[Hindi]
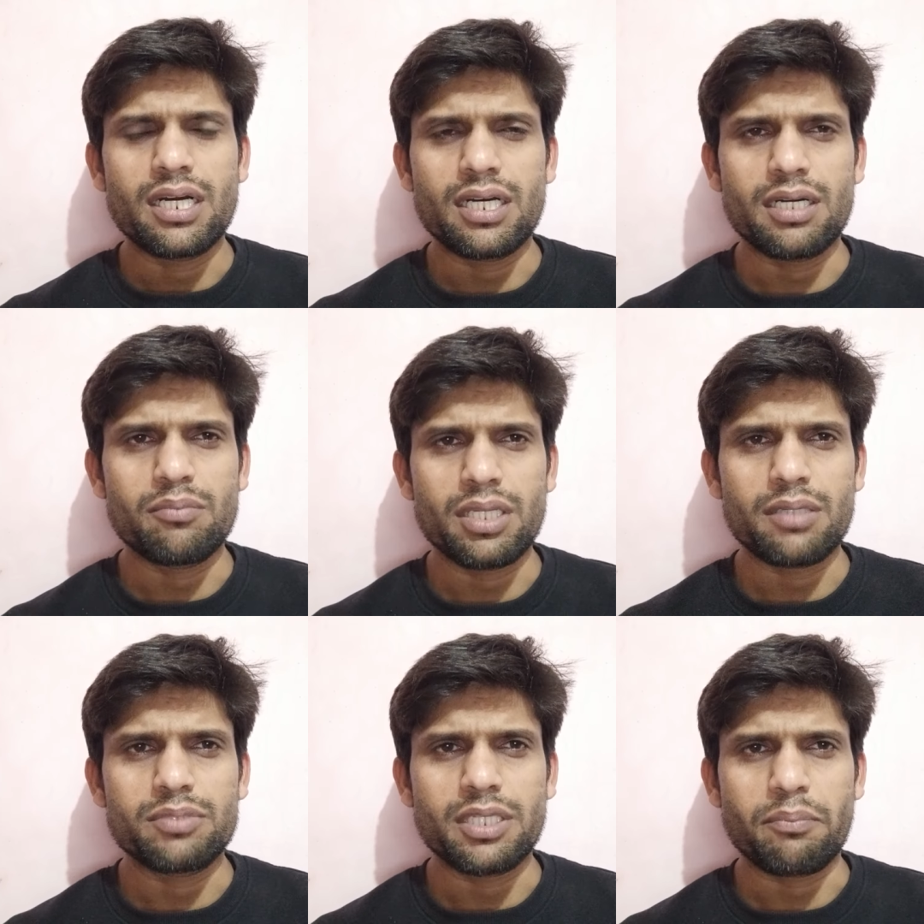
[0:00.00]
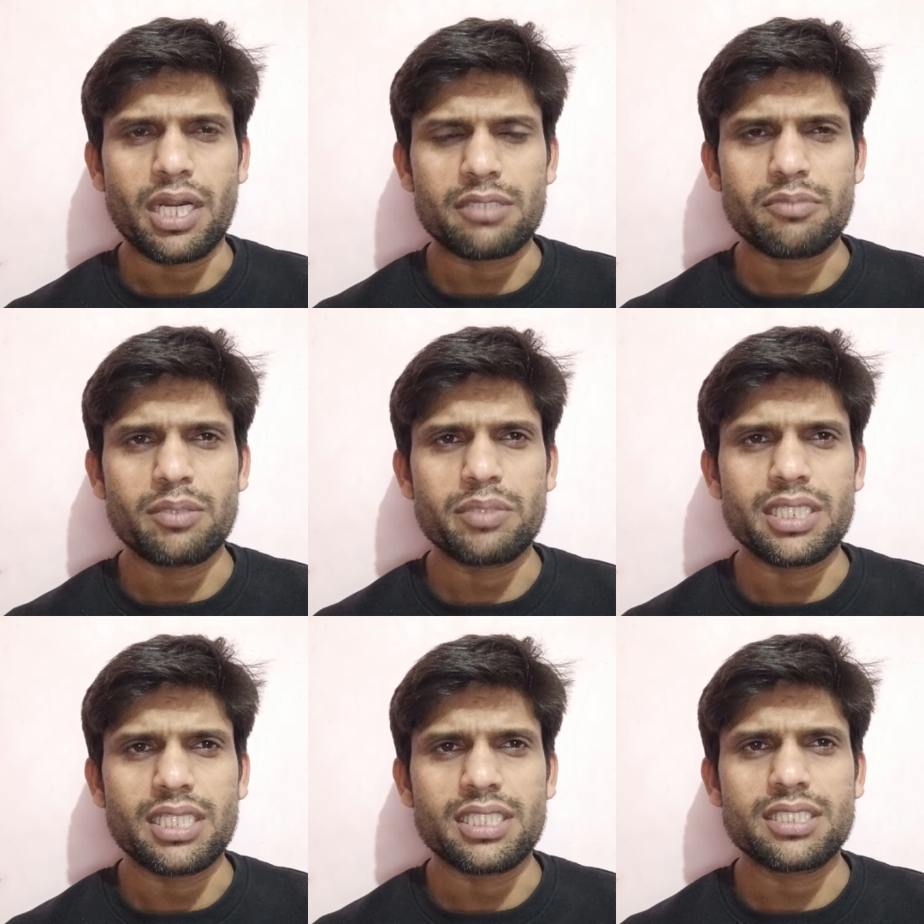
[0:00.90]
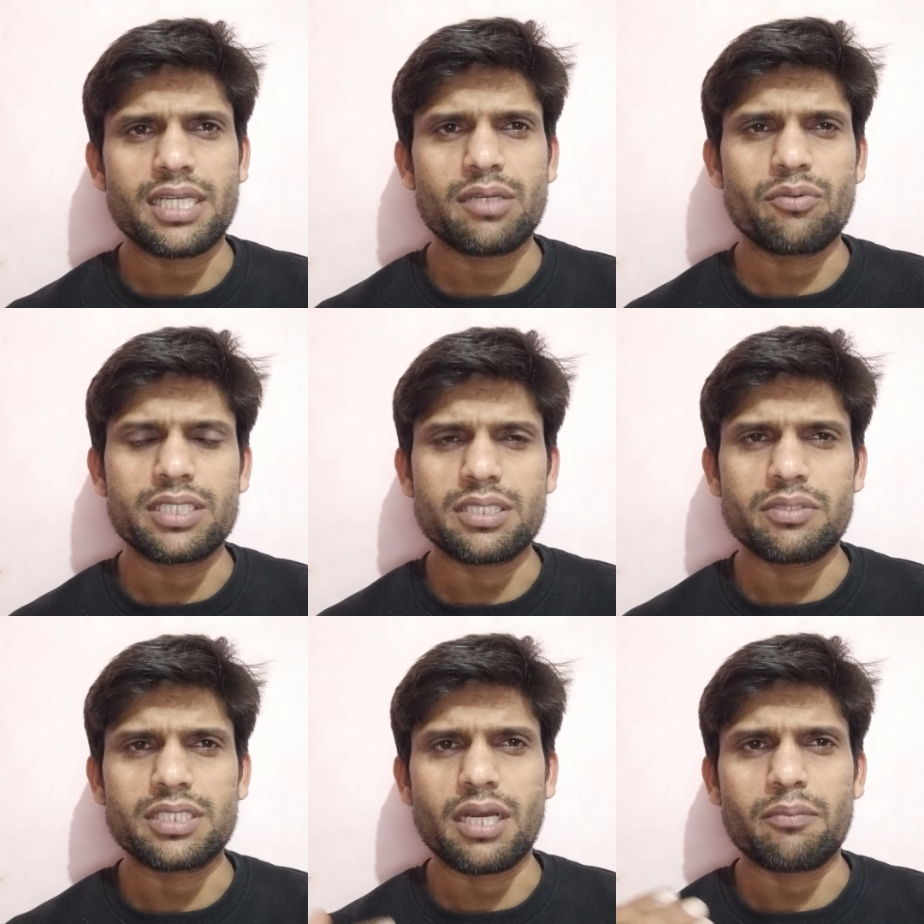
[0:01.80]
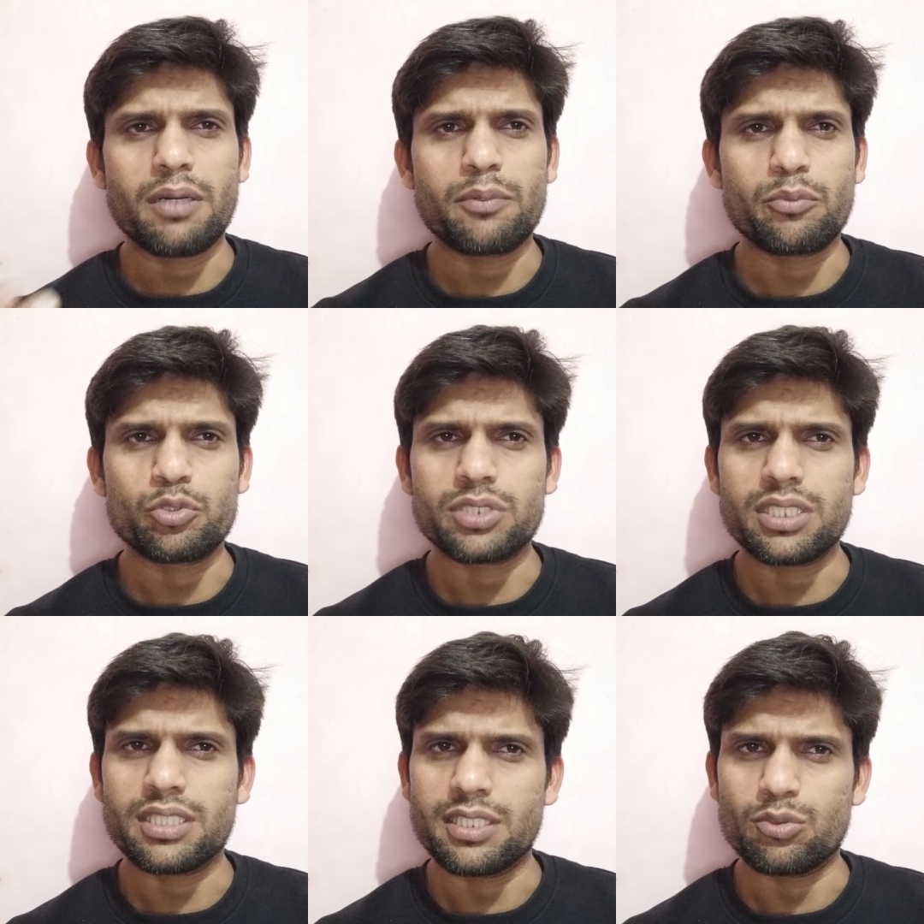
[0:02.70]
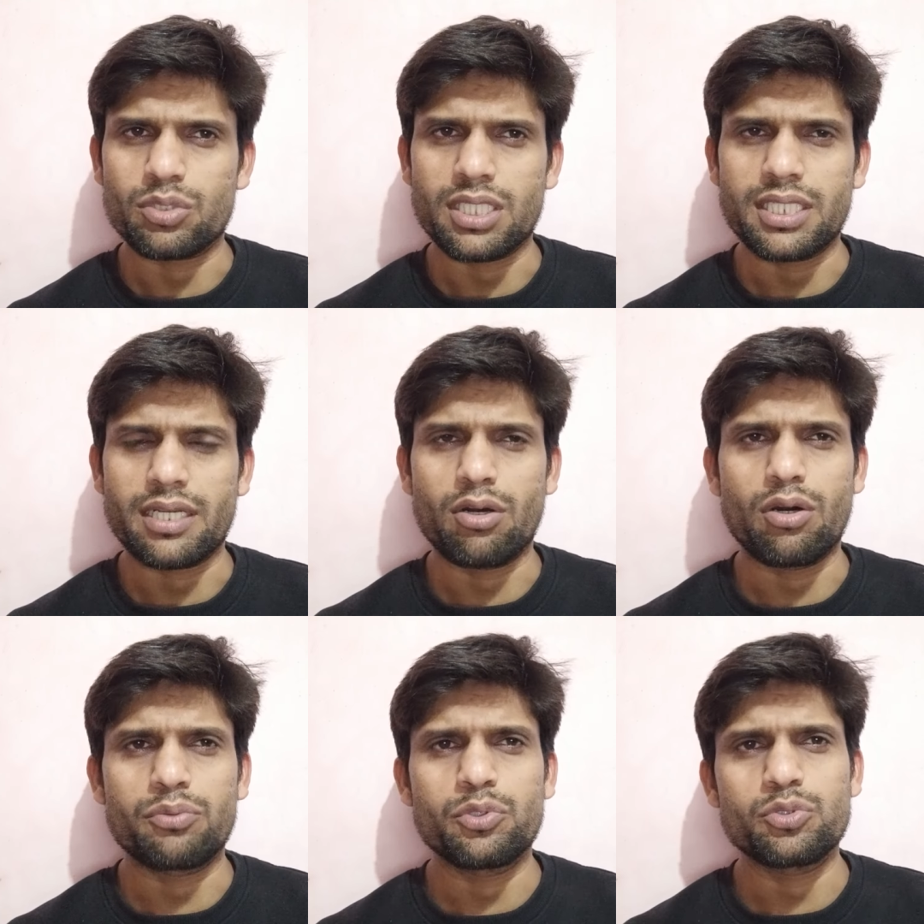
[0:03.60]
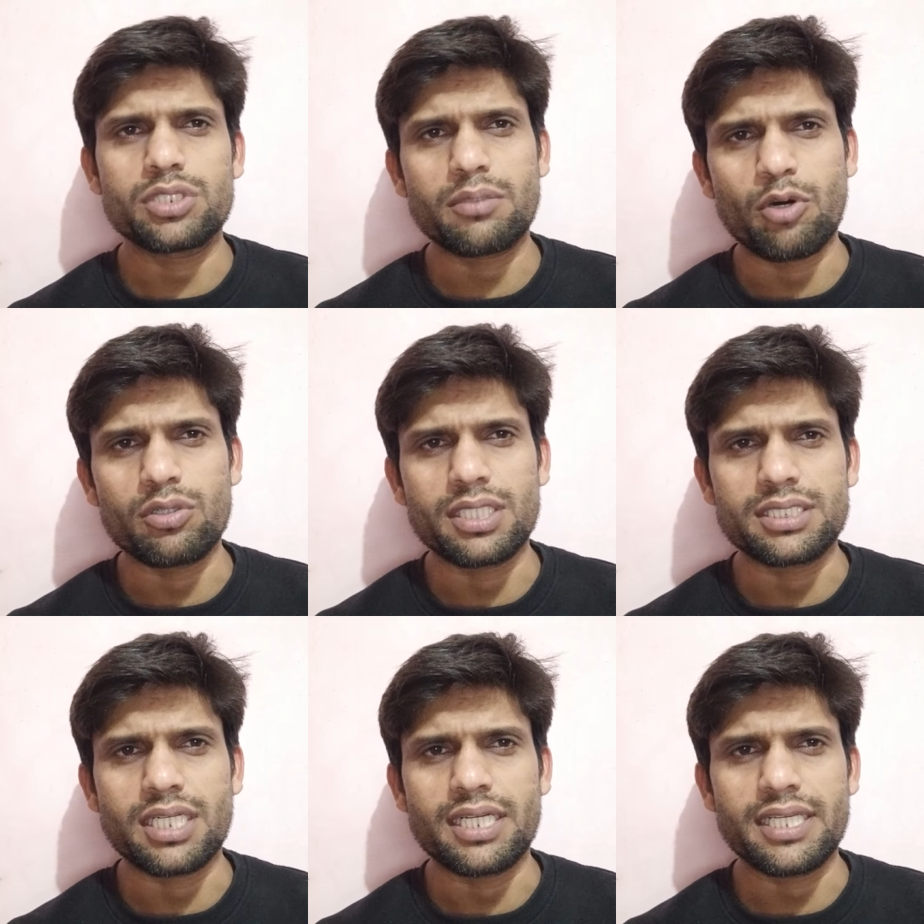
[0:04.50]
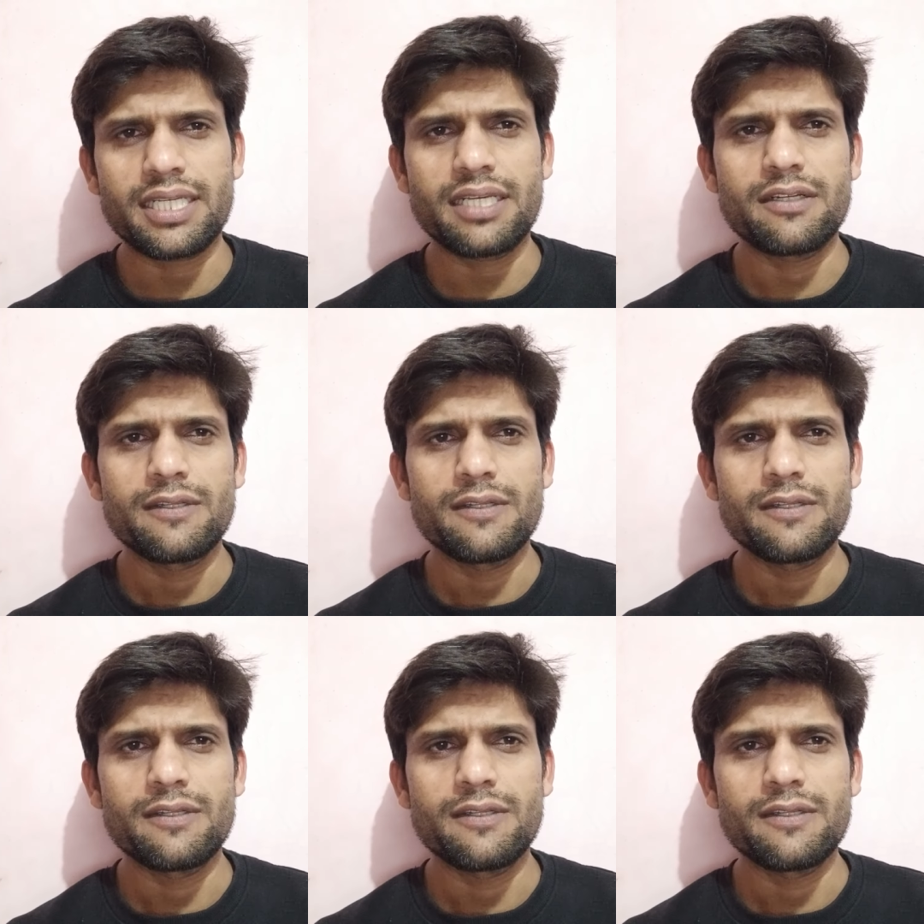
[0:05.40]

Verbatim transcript: मतलब डिपार्टमेंट में देते जाएंगे वैसे वैसे आपका प्रमोशन तेज़ होता जाएगा और फ्यूचर बहुत अच्छा है ठीक है